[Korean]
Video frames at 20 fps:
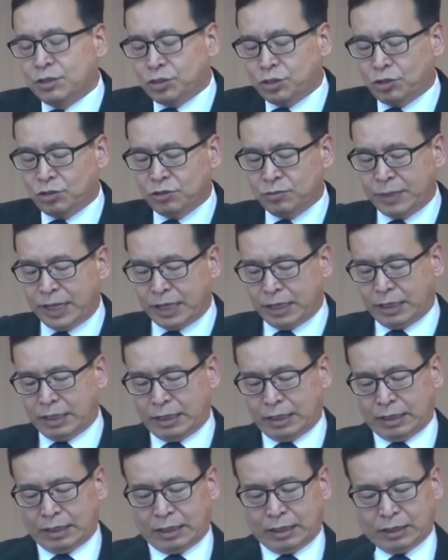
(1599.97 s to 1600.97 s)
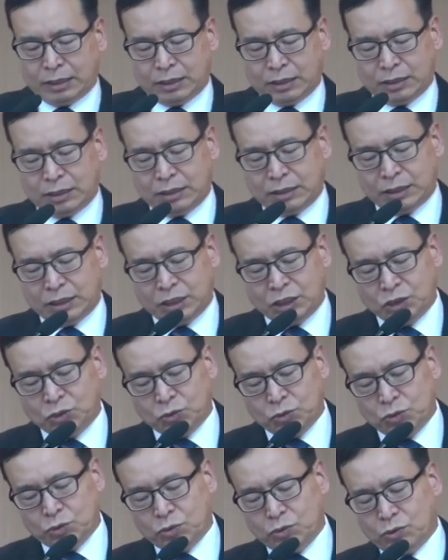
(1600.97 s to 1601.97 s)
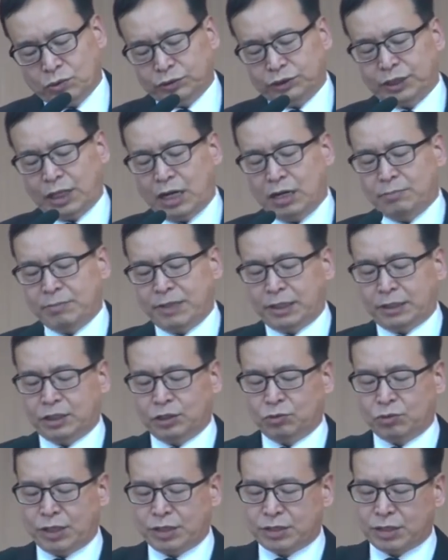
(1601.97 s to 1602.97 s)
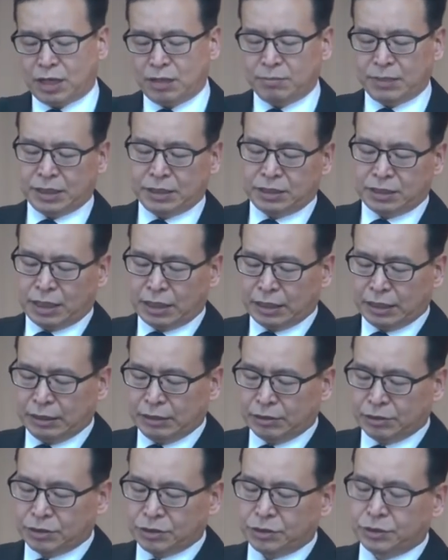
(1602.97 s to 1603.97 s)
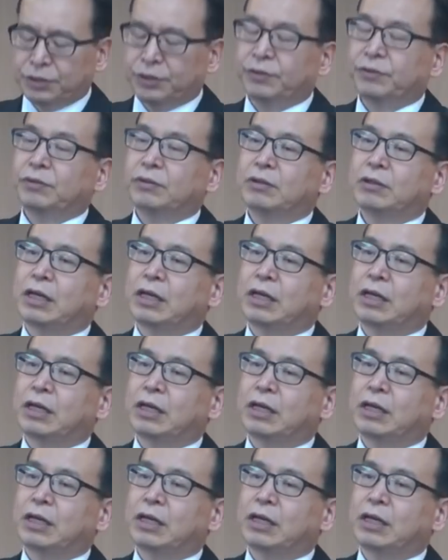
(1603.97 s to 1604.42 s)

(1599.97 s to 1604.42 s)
처음에 기도 삶에, 기도의 삶에 이상이 있는 것은요,